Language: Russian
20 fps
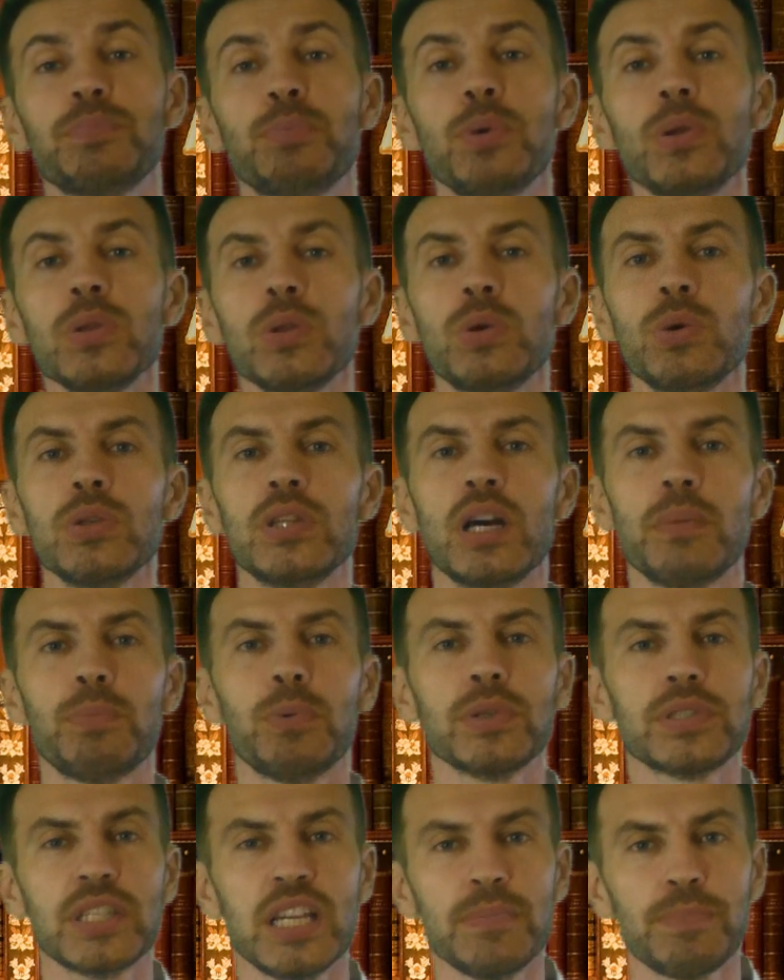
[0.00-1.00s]
полгода
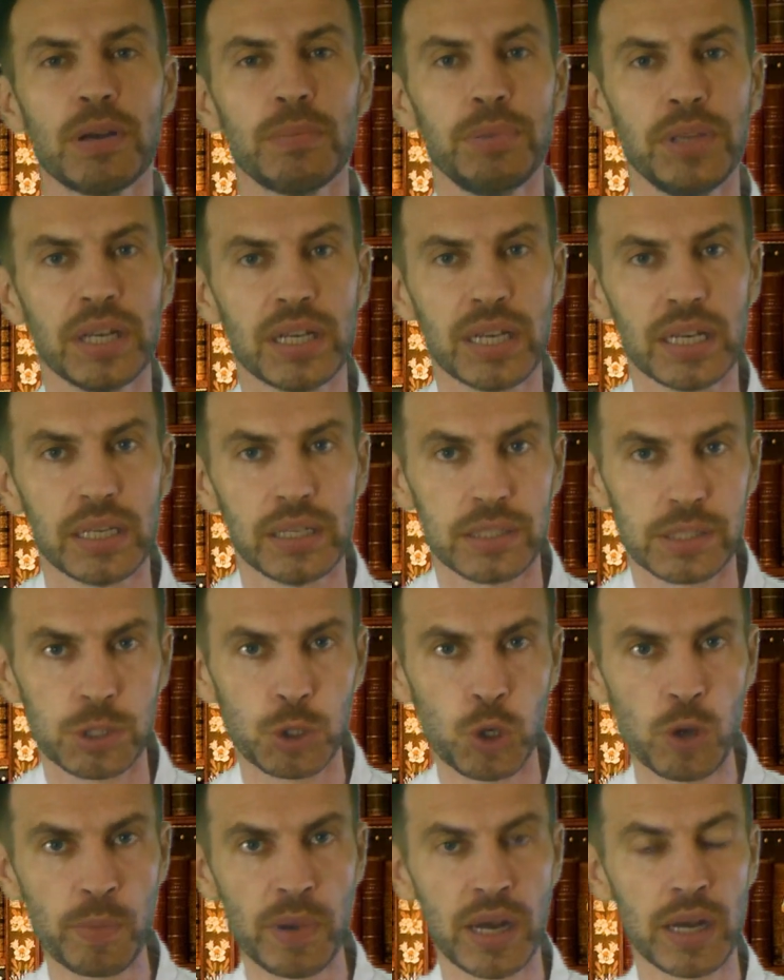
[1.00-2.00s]
после побега из
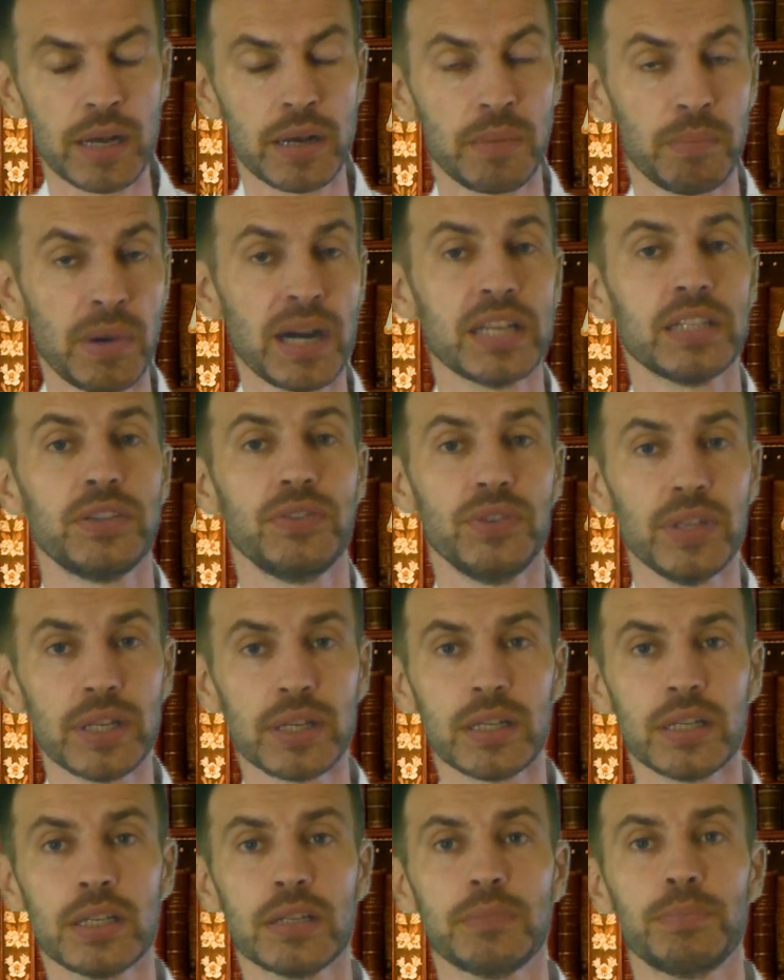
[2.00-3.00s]
дома мать
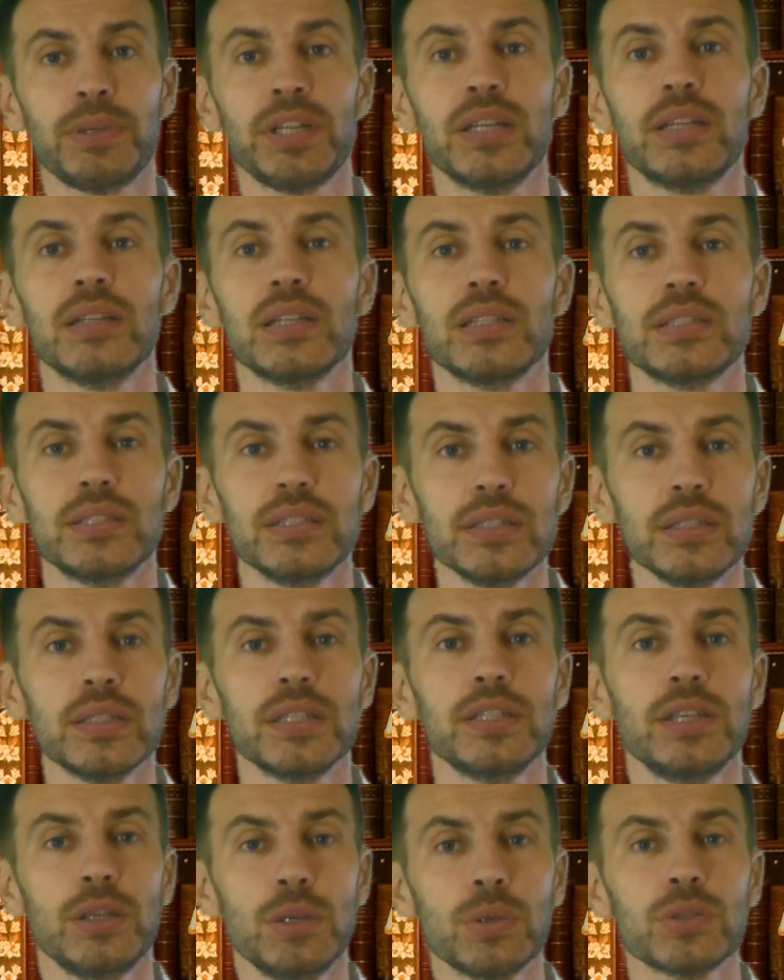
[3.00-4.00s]
Веры пригласила
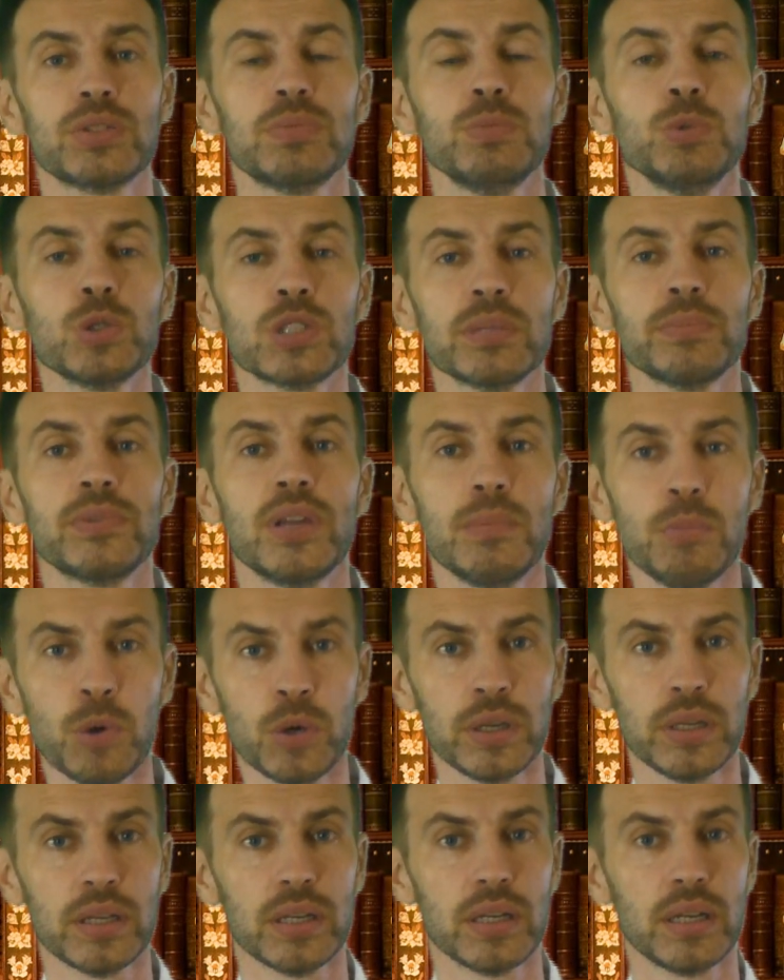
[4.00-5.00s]
ее с мужем
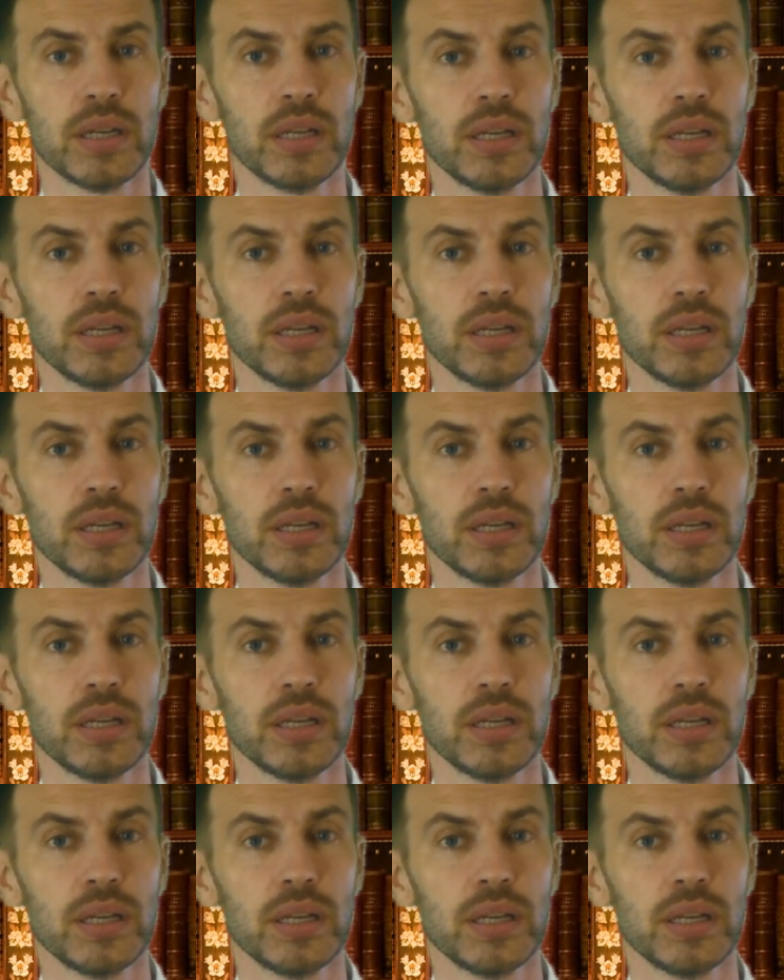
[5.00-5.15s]
домой.